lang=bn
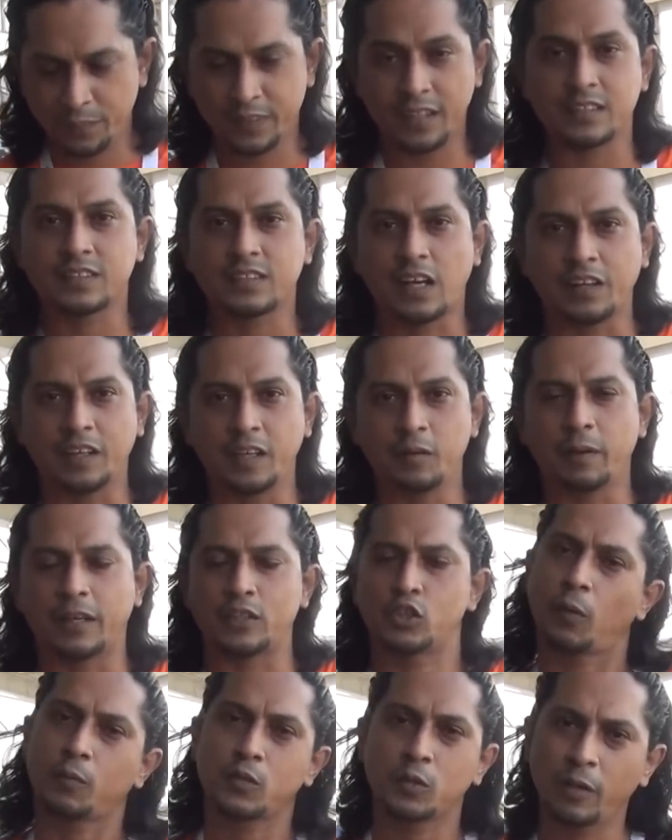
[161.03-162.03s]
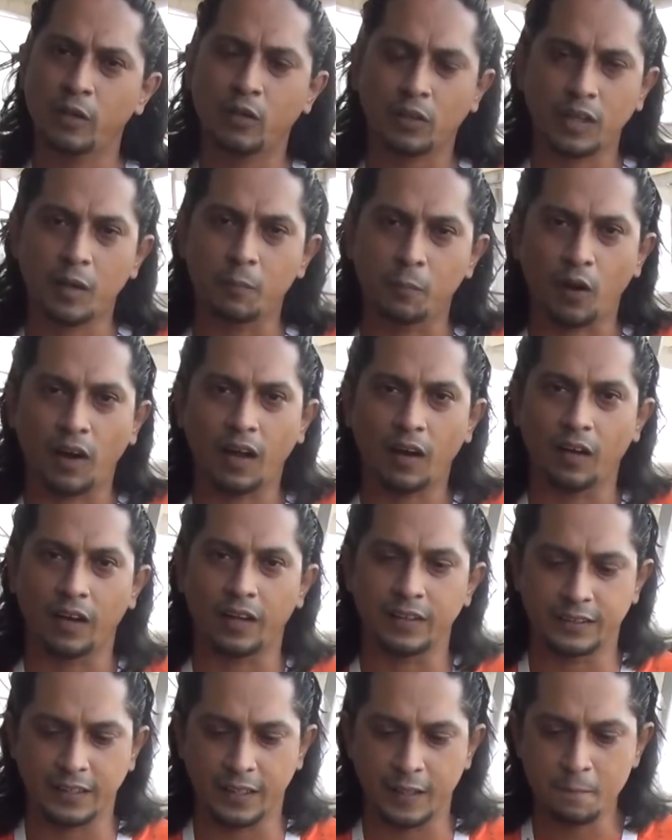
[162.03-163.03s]
দ্য স্টার্টিং ম্যাচ সবসময় কথাটা বলা
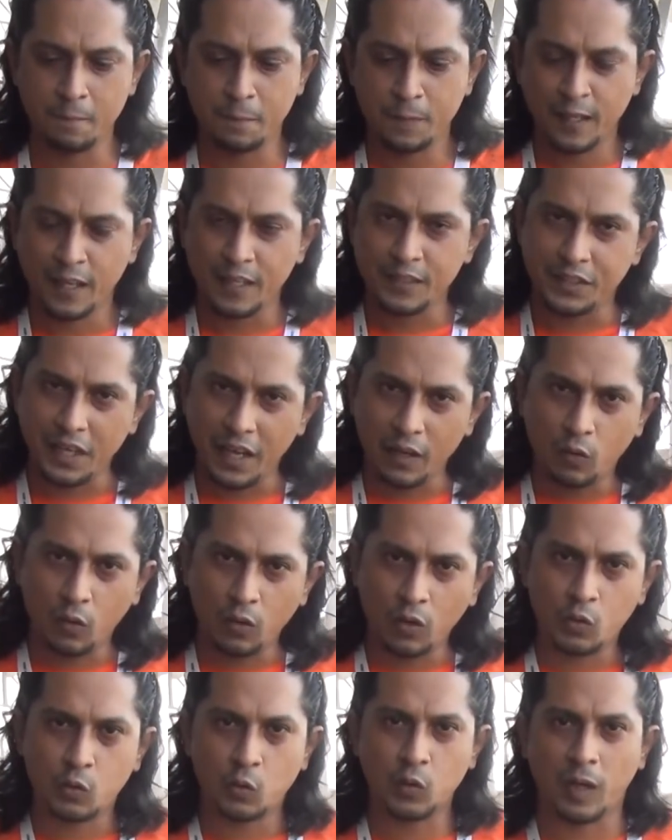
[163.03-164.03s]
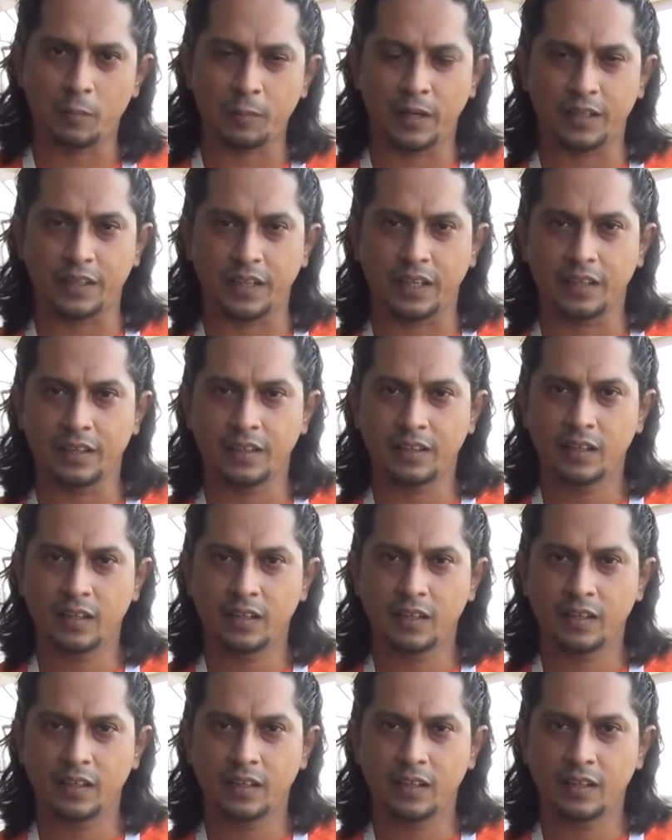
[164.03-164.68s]
হয় যে যে কোনো টুর্নামেন্টে